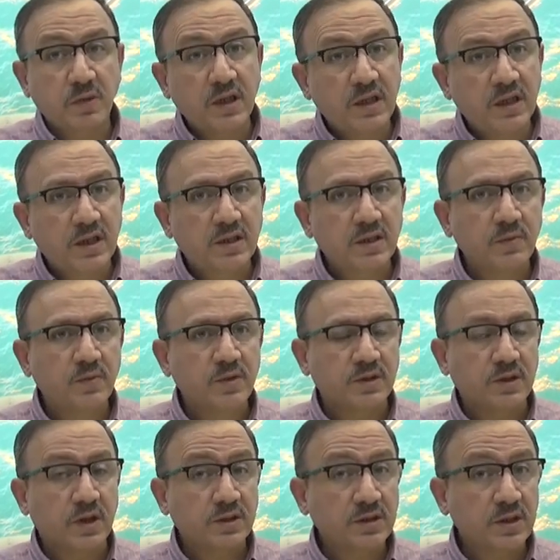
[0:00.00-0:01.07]
Milliyeti
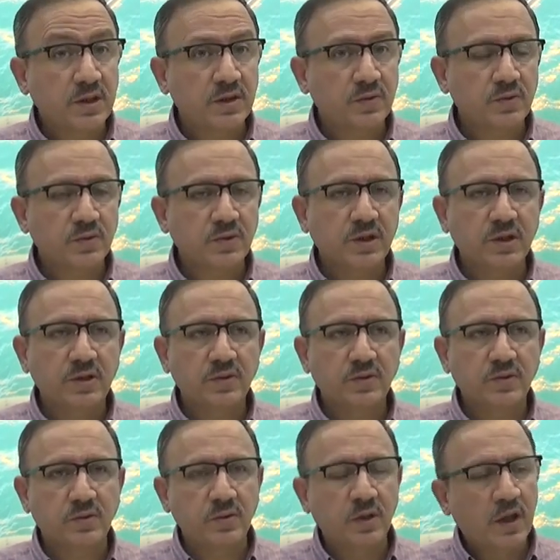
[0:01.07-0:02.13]
bir, aşağıya doğru
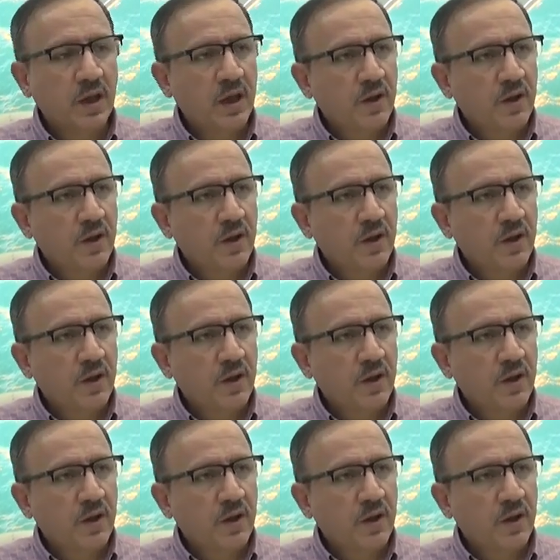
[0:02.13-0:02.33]
sayıyorsun.